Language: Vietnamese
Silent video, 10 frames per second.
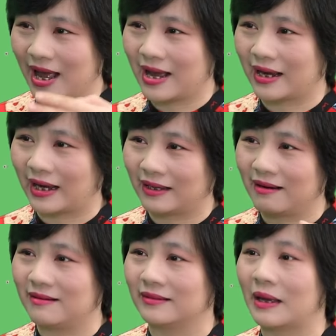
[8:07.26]
tăng cái
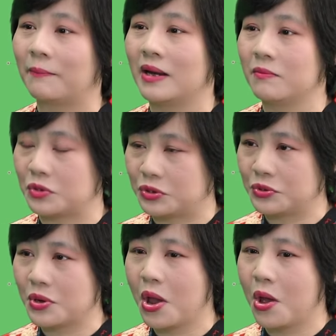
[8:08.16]
thời lượng tập lên một
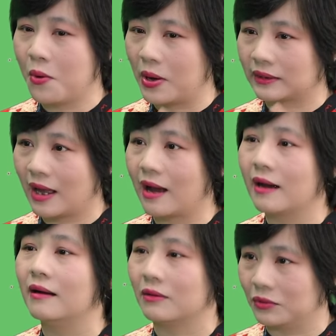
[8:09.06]
chút yeah. Dạ. hoặc tăng
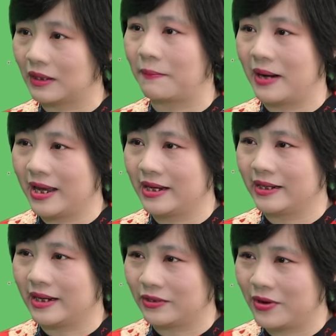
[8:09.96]
cường độ tập lên
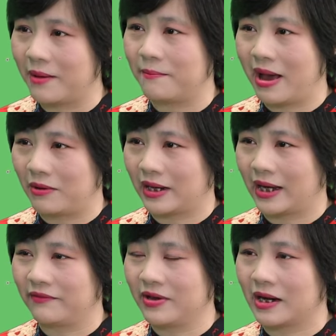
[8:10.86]
để yeah. Dạ. cho đảm bảo
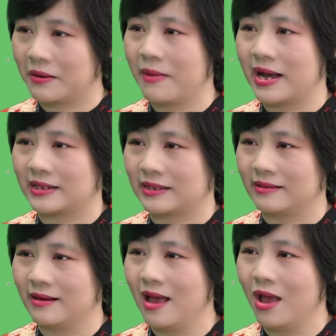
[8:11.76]
cái việc cân bằng
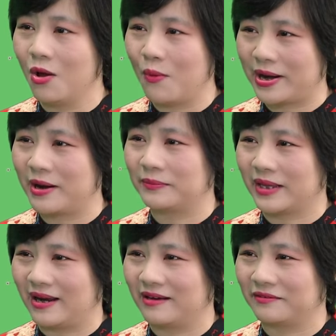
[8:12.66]
giữa hoạt động
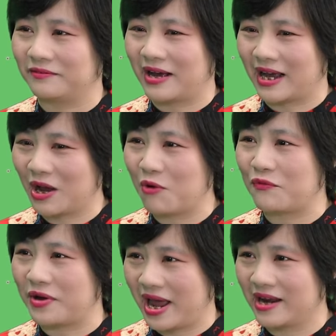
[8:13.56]
thể lực và cái khẩu
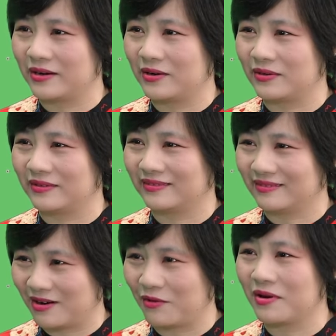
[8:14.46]
phần ăn
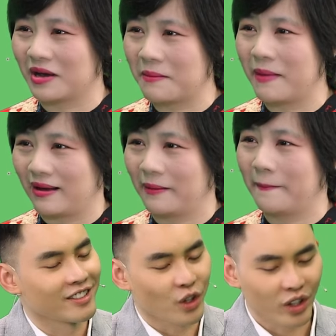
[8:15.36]
nó được cân bằng
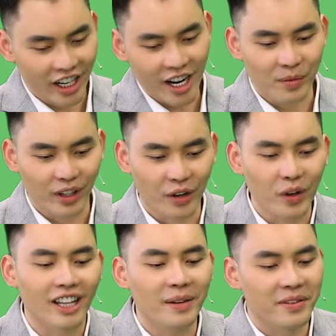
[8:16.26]
tôi nghĩ là một cái
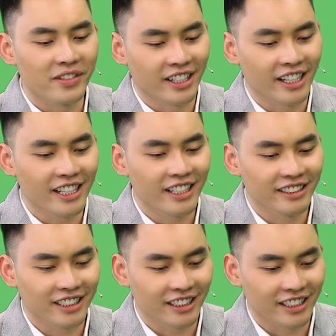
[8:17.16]
nguyên tắc mà vừa nãy ờ,
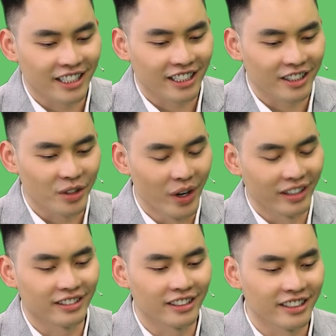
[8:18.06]
chị ờ,
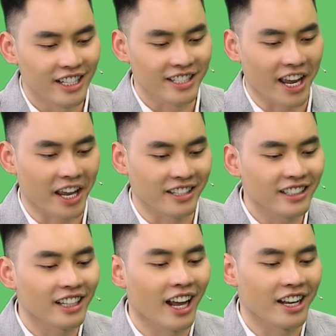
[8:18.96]
Huyền chia sẻ
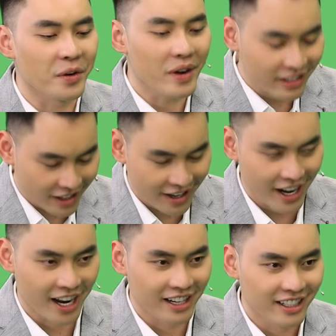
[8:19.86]
rất là hữu ích đấy
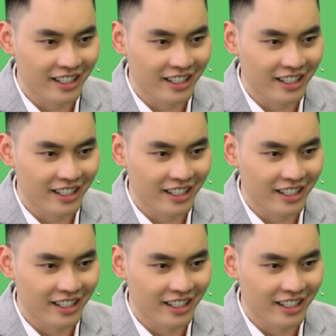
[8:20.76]
là